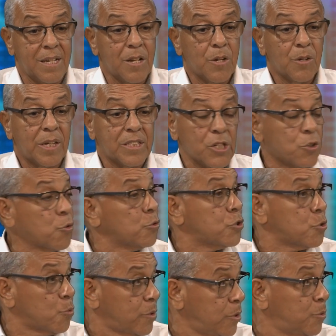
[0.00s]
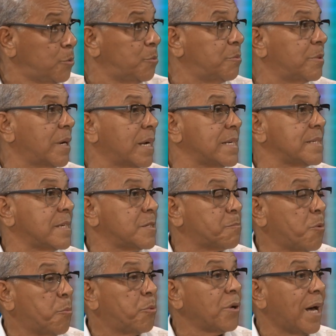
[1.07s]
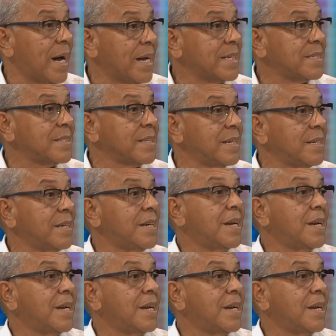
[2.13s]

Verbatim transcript: a gente construiu casas populares, né?